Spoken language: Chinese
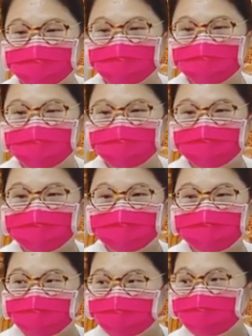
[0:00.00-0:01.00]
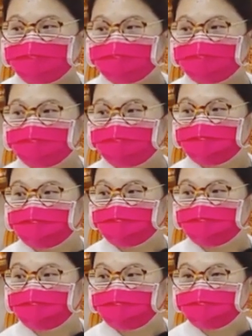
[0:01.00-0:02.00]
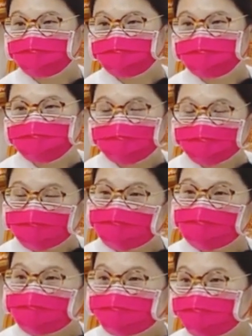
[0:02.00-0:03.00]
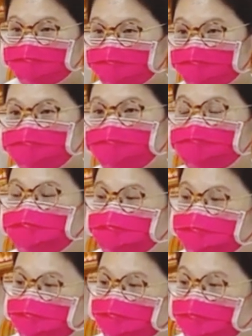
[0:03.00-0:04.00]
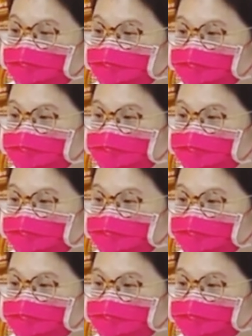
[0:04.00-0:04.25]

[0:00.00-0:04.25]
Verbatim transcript: 动，奇怪。明明今天心情还不错，又拼命躁动，在躁动什么？